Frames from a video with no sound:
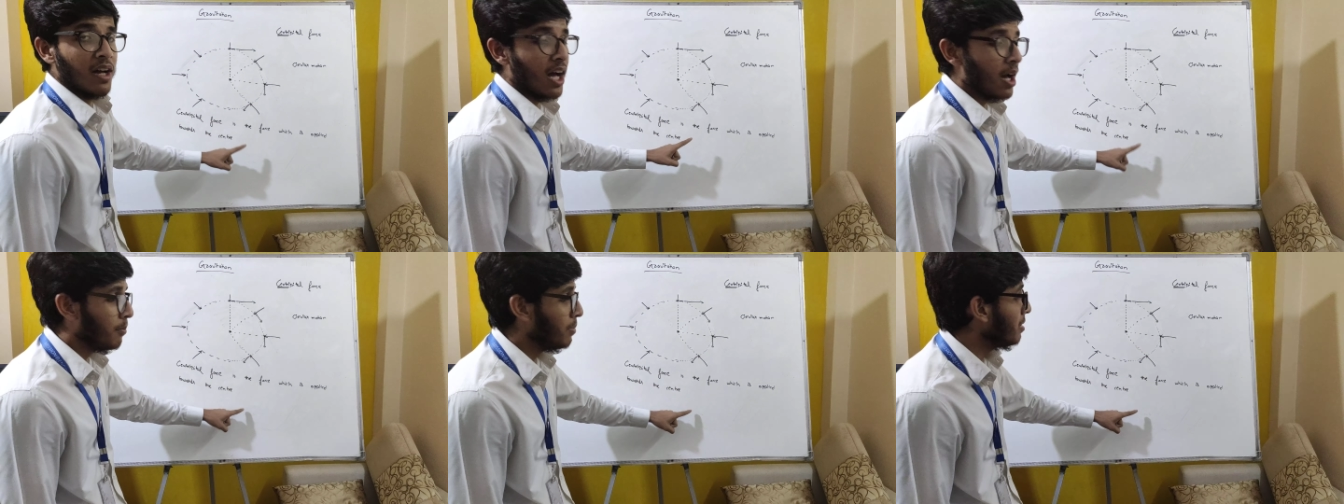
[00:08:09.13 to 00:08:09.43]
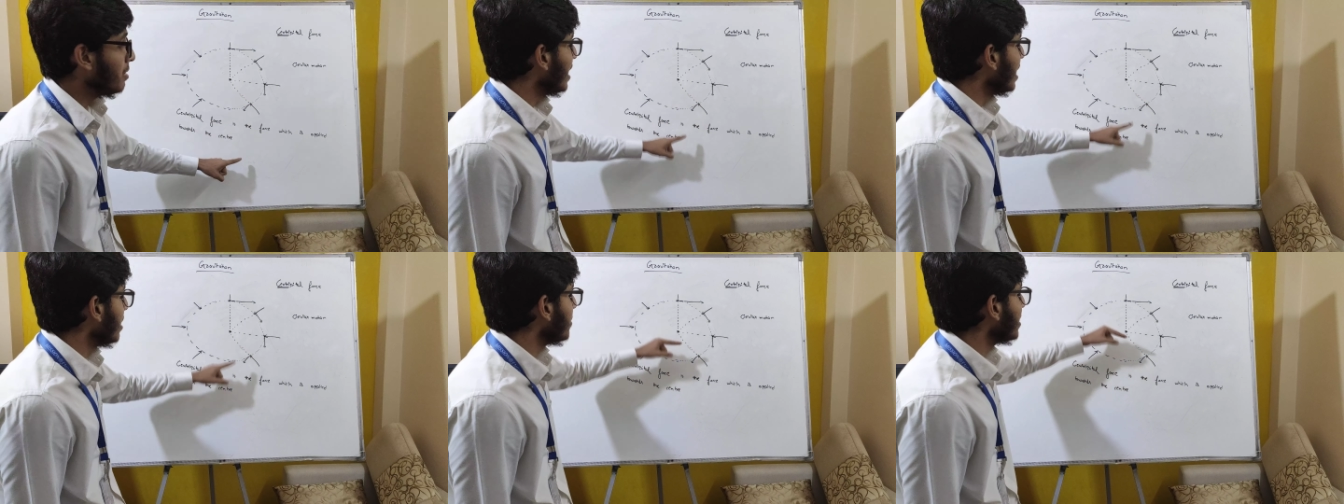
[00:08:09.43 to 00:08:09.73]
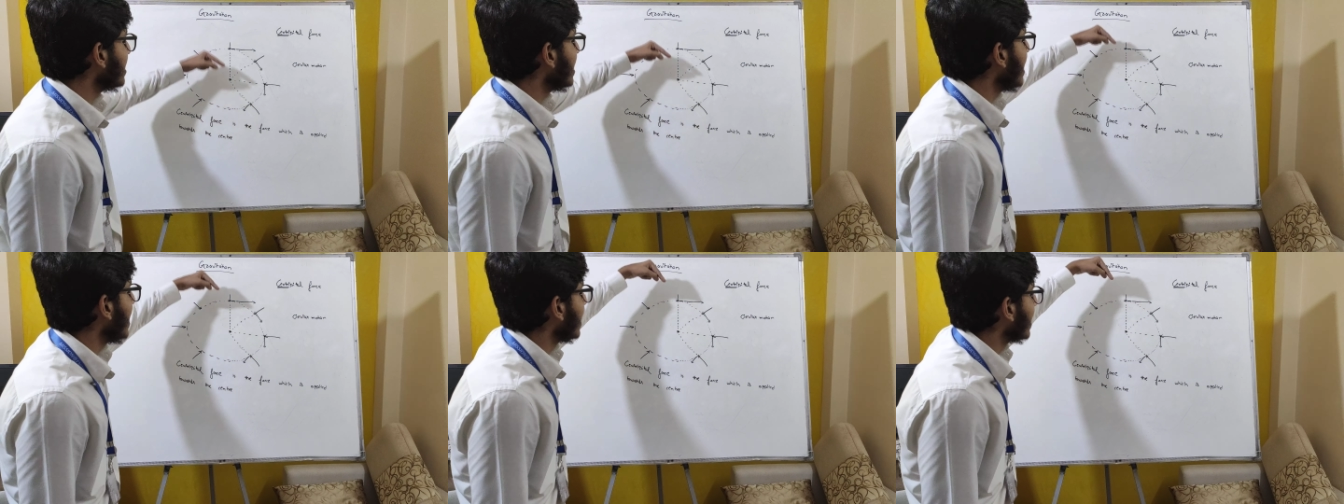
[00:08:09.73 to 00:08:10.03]
अभी मैंने
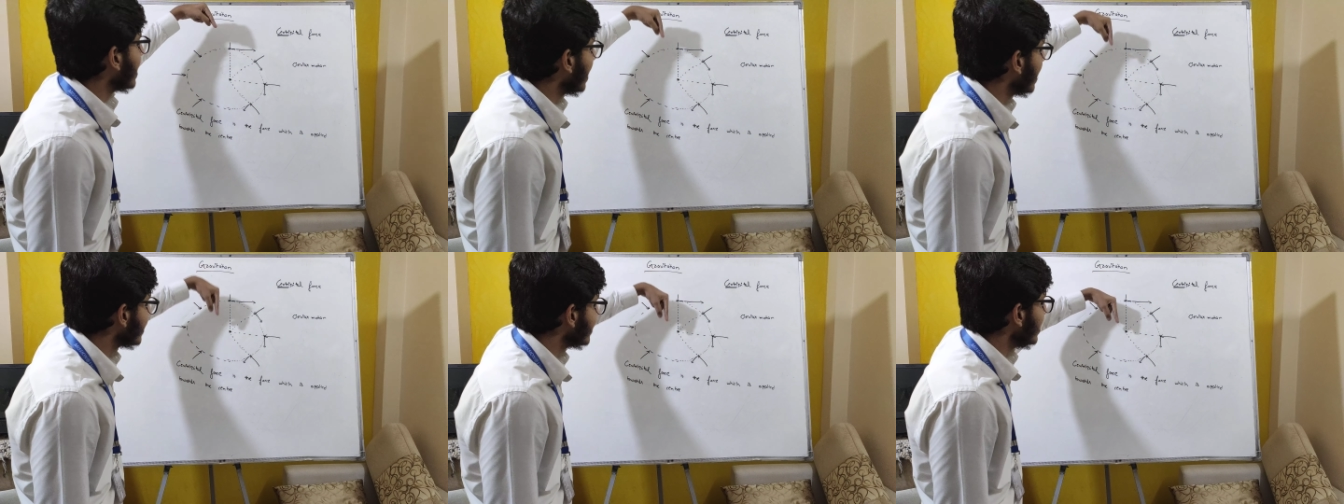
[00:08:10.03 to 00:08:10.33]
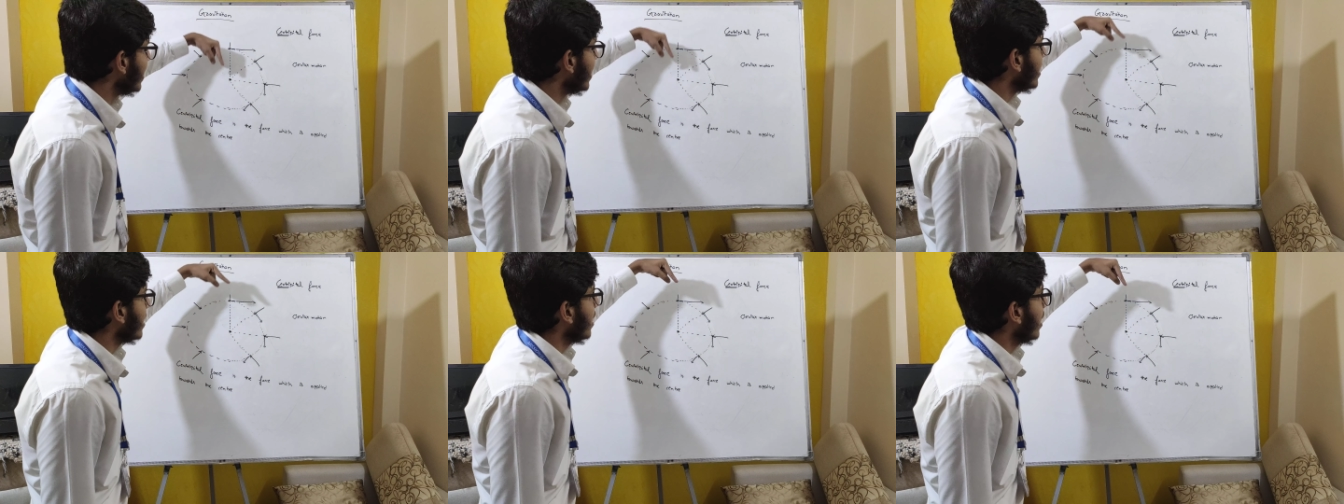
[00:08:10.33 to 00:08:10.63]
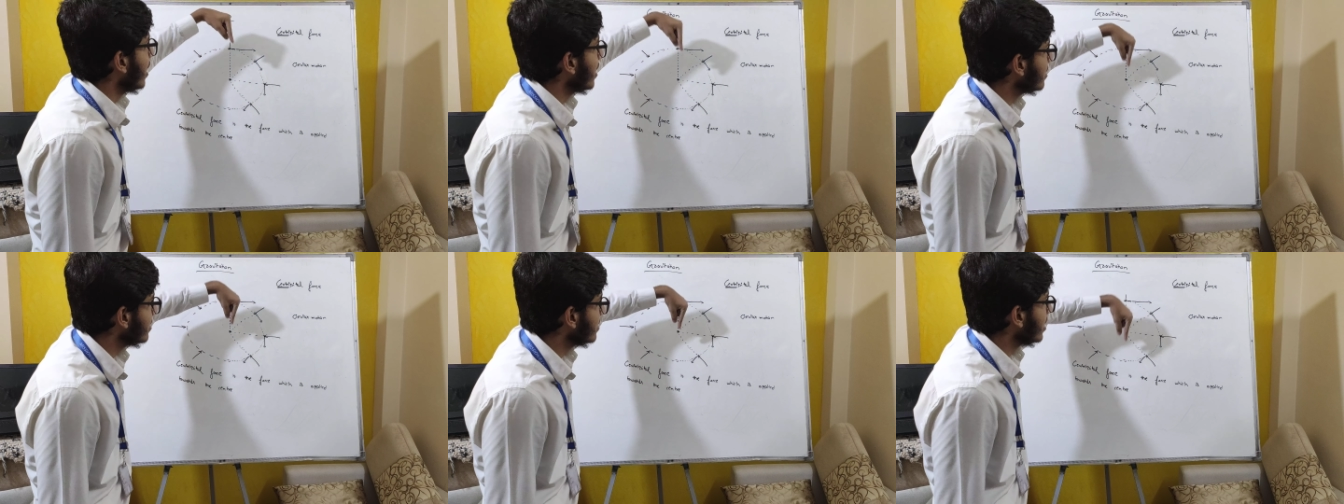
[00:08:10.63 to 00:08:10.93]
बताया कैसे
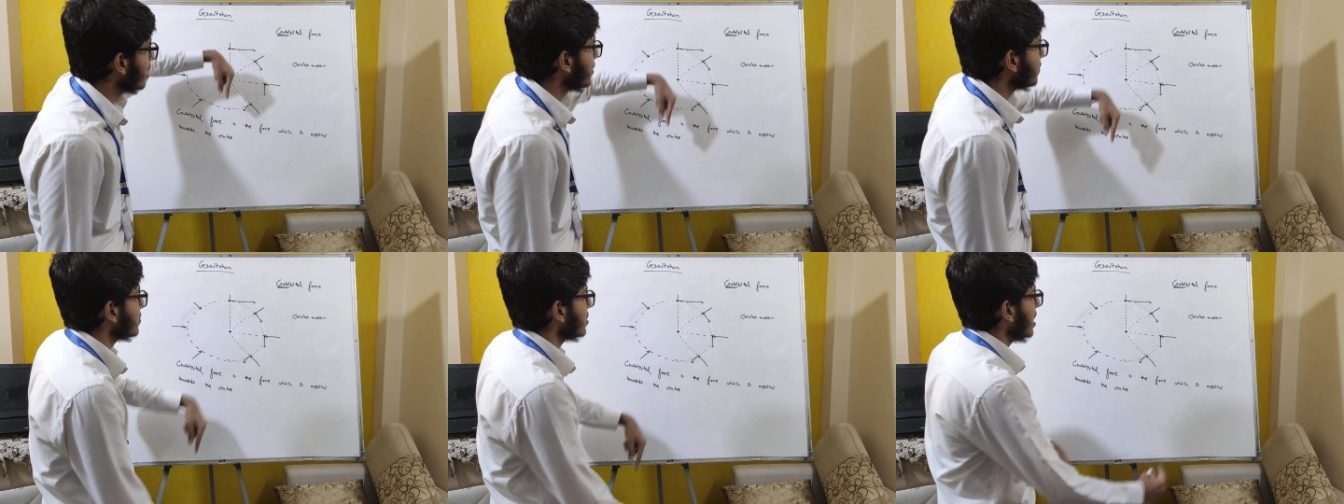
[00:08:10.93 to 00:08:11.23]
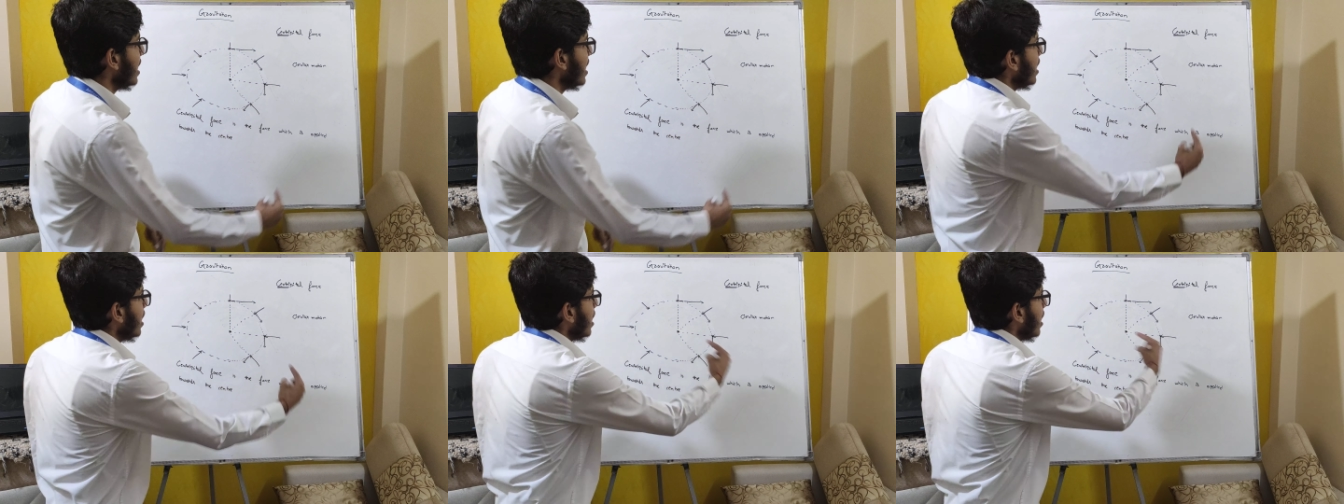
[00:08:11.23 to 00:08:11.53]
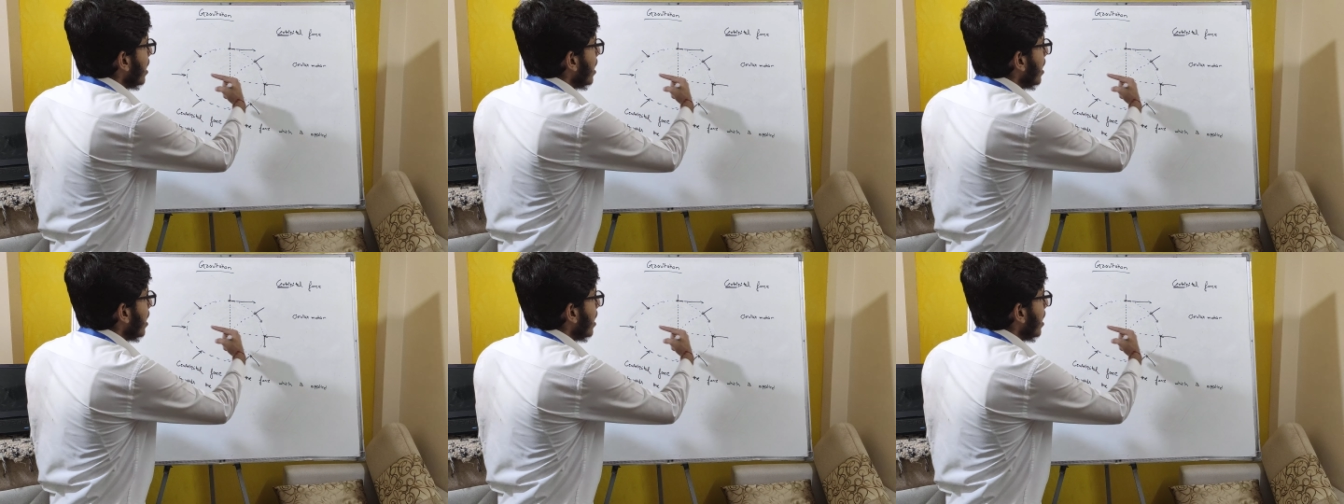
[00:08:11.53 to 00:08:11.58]
हर तरफ से